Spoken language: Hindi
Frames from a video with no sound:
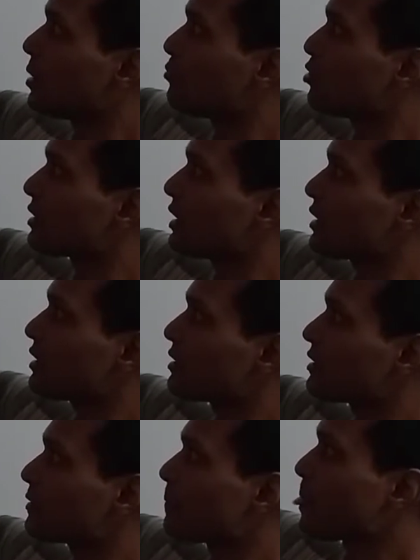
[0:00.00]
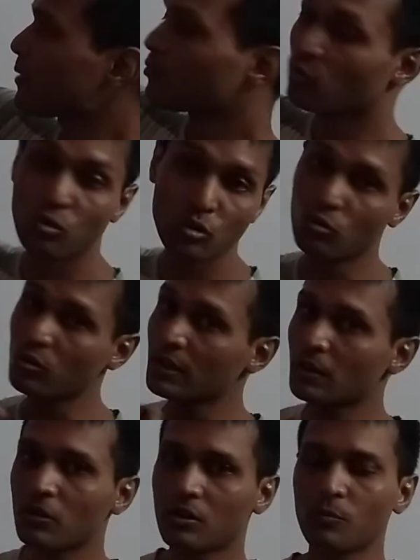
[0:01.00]
हम लोग क्या करेंगे रूट को
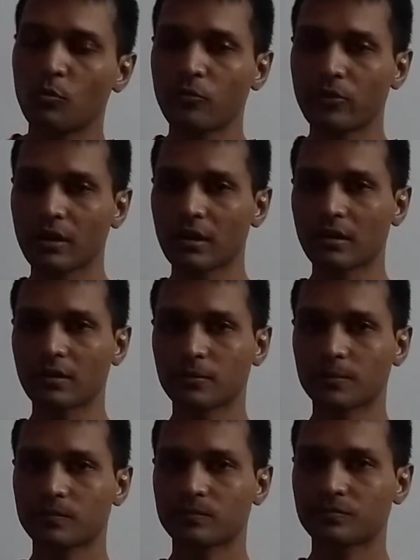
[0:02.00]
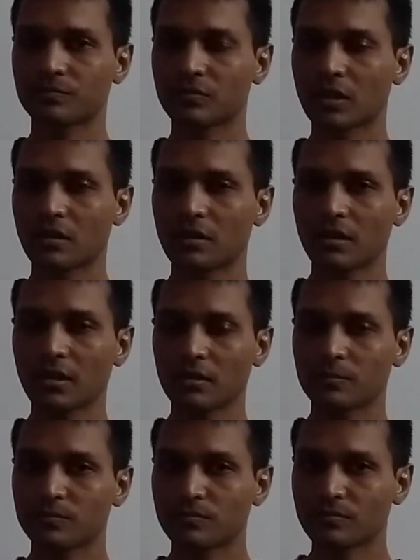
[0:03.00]
रिमूव करेंगे ठीक है